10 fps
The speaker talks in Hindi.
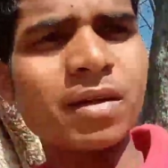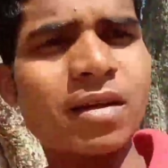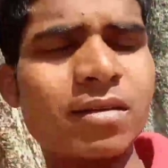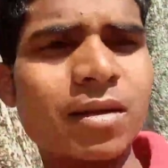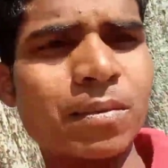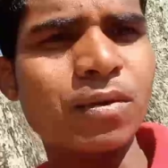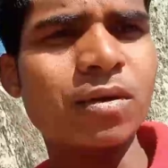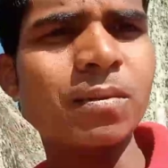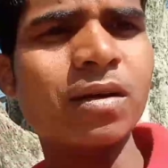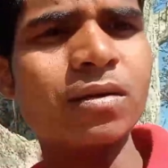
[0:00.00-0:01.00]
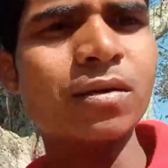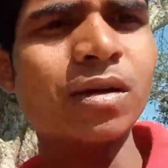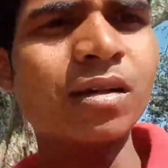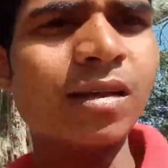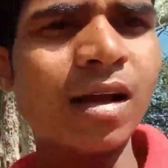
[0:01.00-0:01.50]
मेरे सपोर्ट में जो
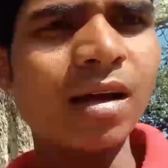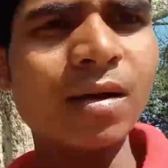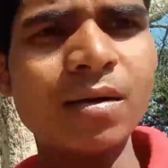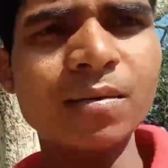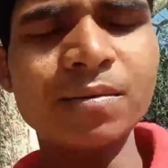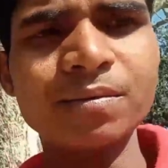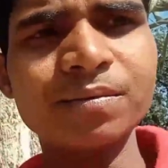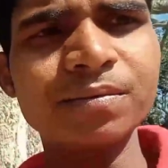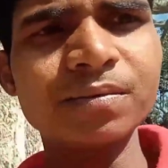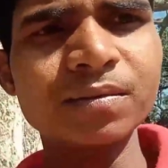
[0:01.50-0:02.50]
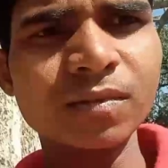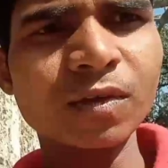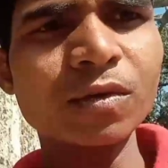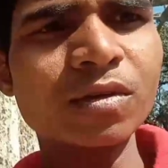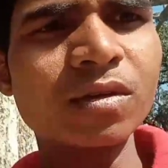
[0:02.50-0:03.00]
रहता है
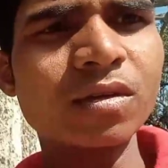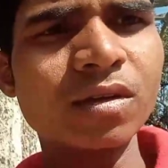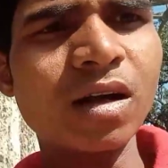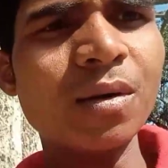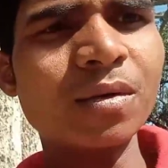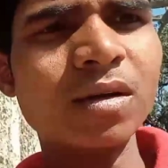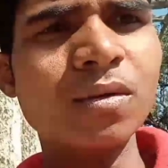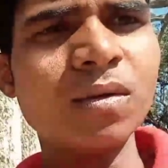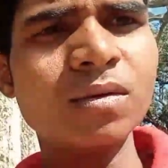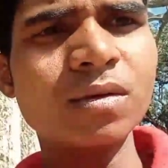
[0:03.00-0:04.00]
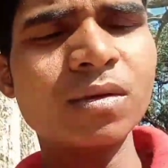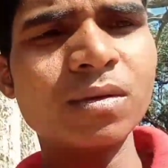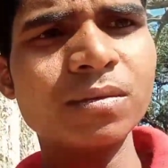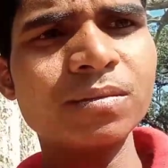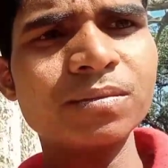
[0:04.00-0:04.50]
कुछ गांव के लोग जो
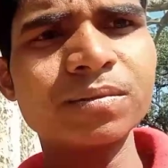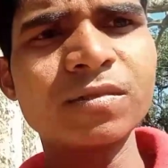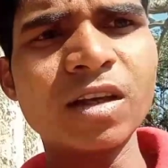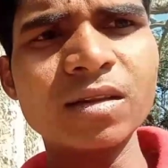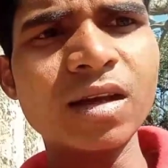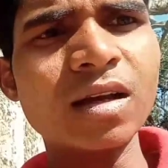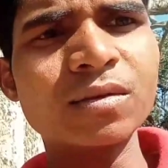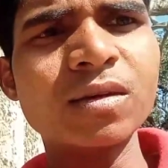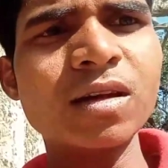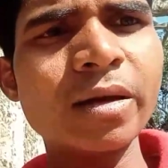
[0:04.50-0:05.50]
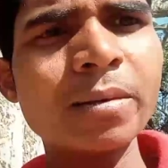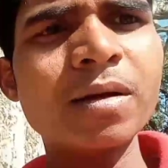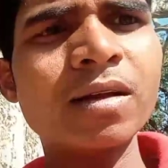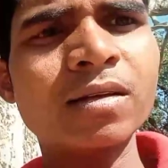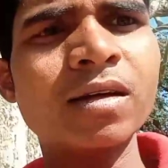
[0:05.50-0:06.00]
चंदा वसूलने
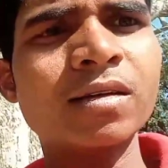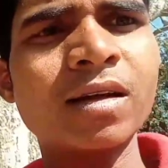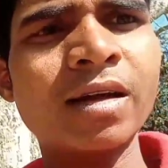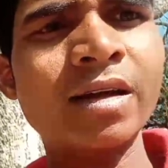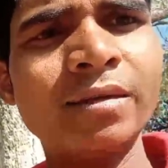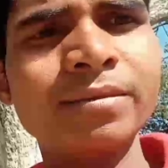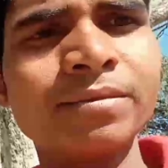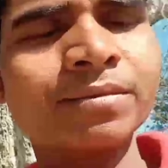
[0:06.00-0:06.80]
में मदद करता है